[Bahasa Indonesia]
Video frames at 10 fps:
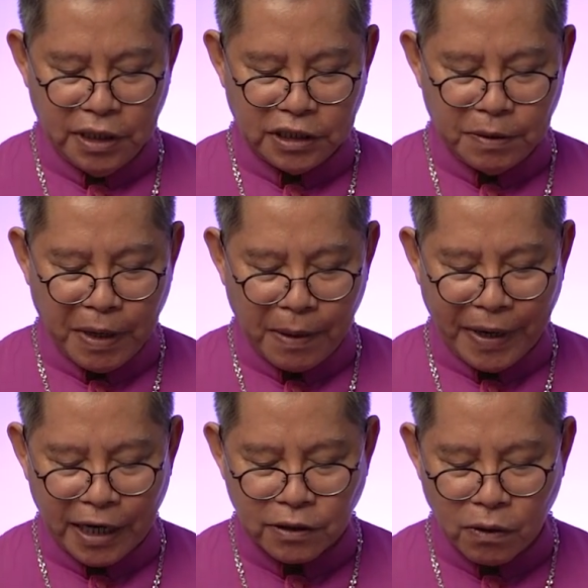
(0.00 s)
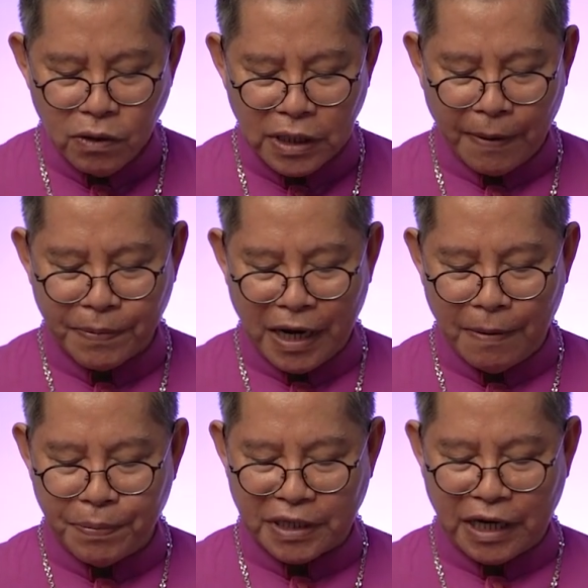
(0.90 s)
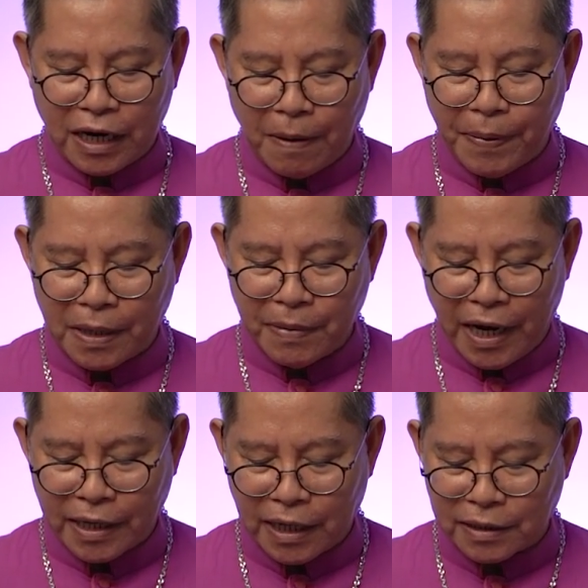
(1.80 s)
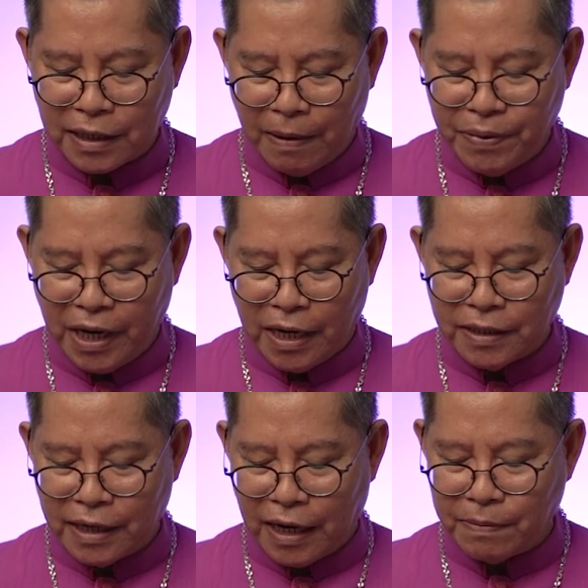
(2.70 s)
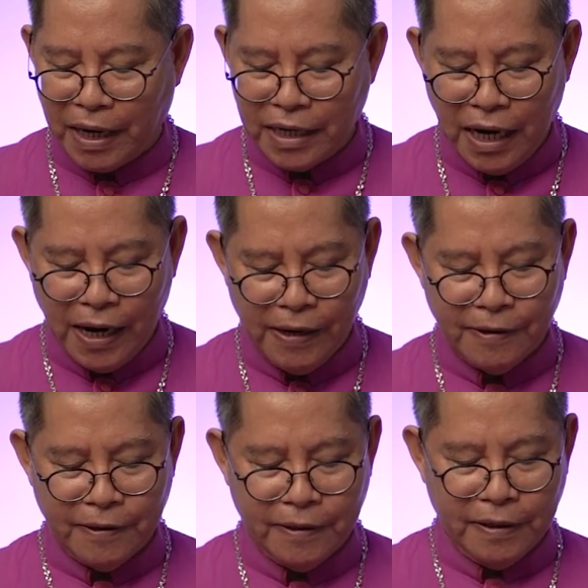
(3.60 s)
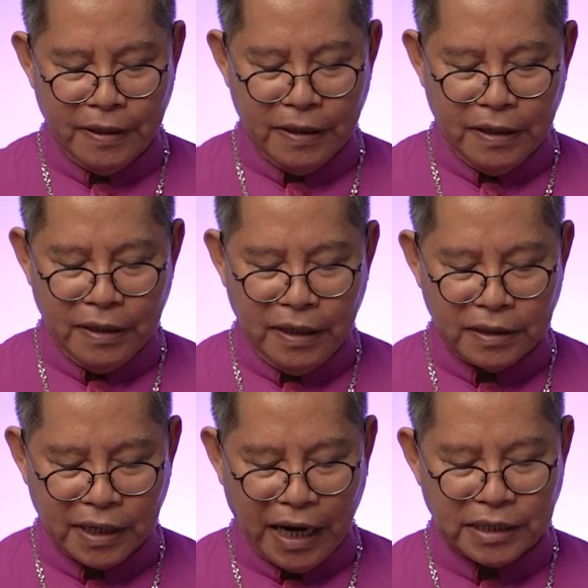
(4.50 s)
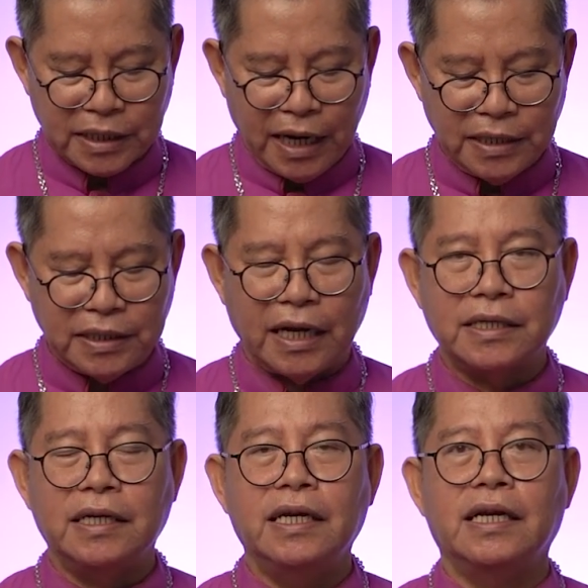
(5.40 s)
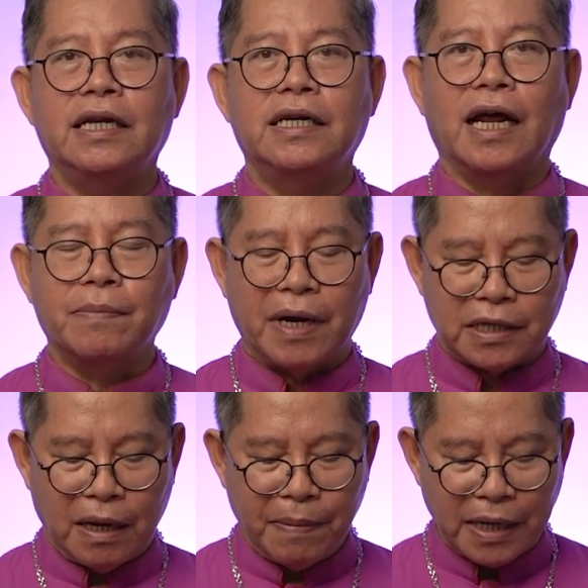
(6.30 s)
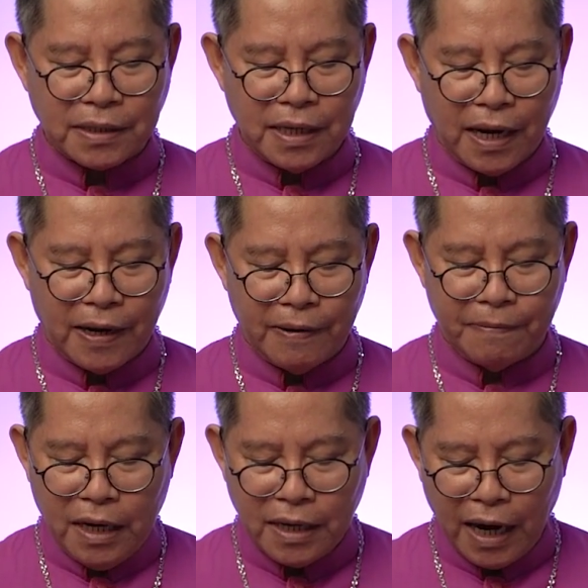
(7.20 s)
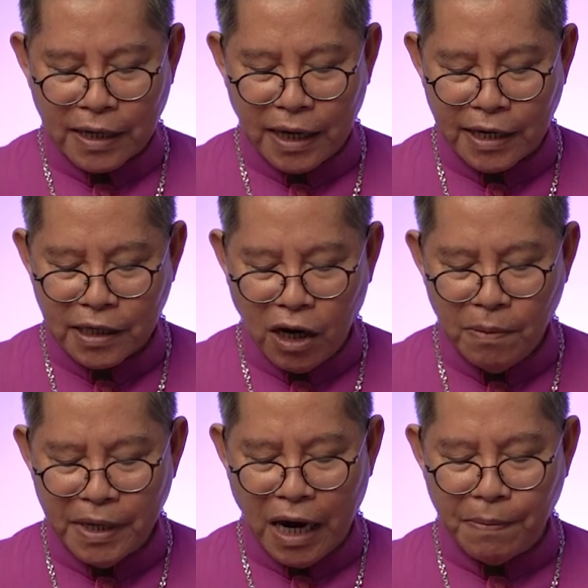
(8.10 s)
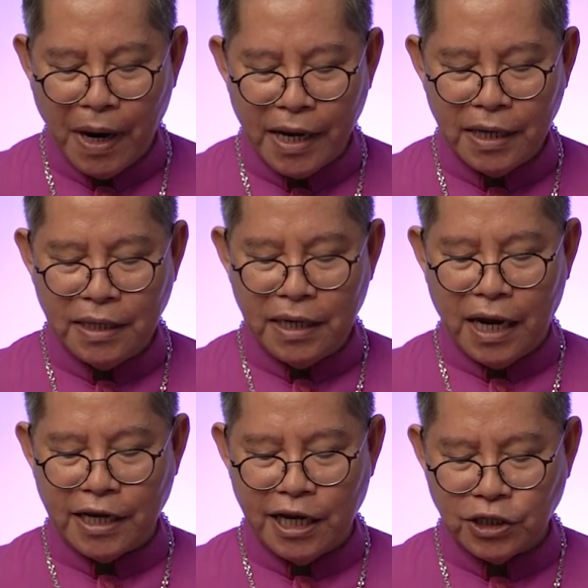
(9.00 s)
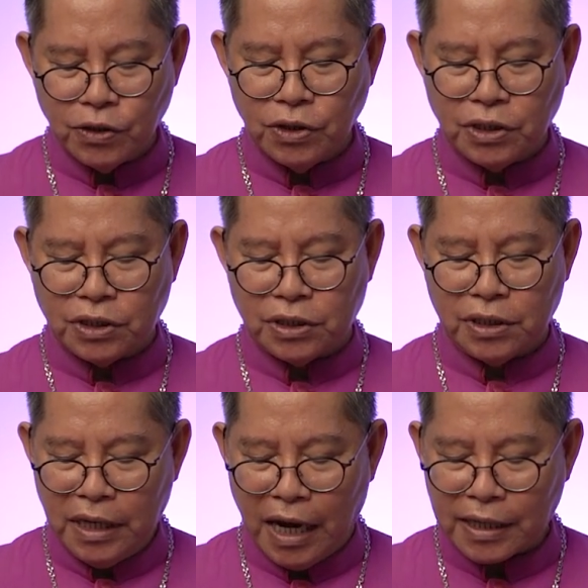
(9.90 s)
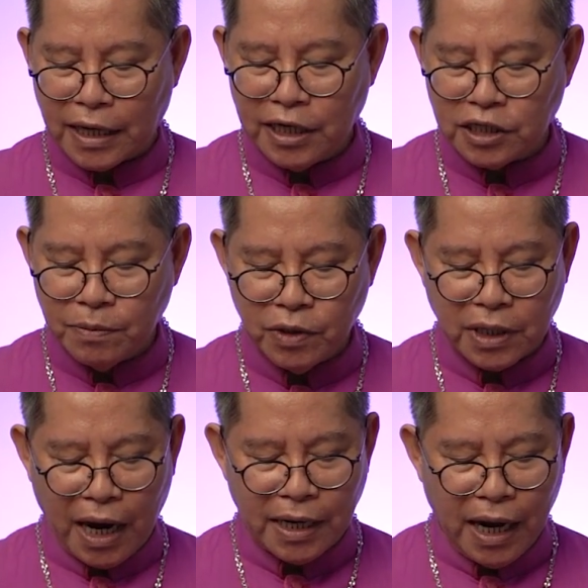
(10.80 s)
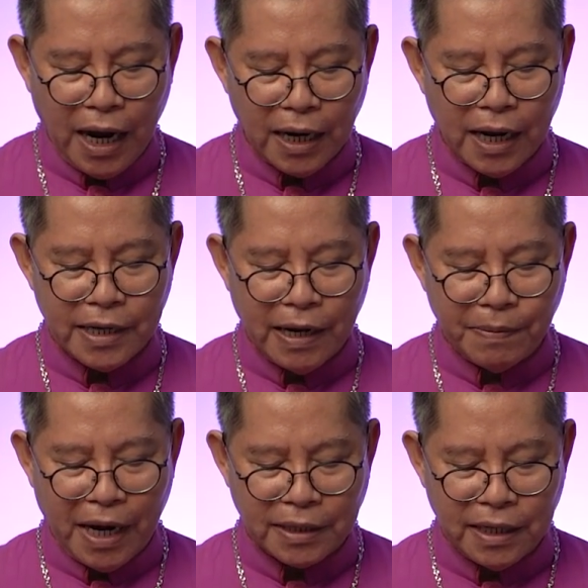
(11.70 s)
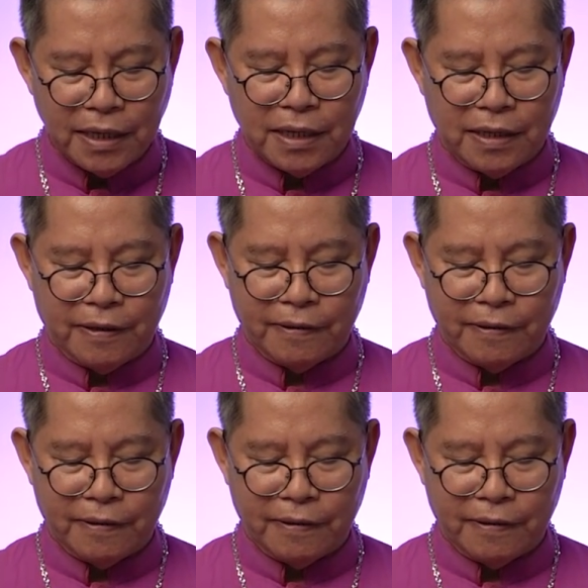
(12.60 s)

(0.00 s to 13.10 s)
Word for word: Sebagaimana terungkap dalam percakapan malaikat Gabriel dengan Maria, ditegaskan jati diri dan martabatnya. Hendaklah engkau menamai dia Yesus, ia akan disebut anak Allah yang maha tinggi.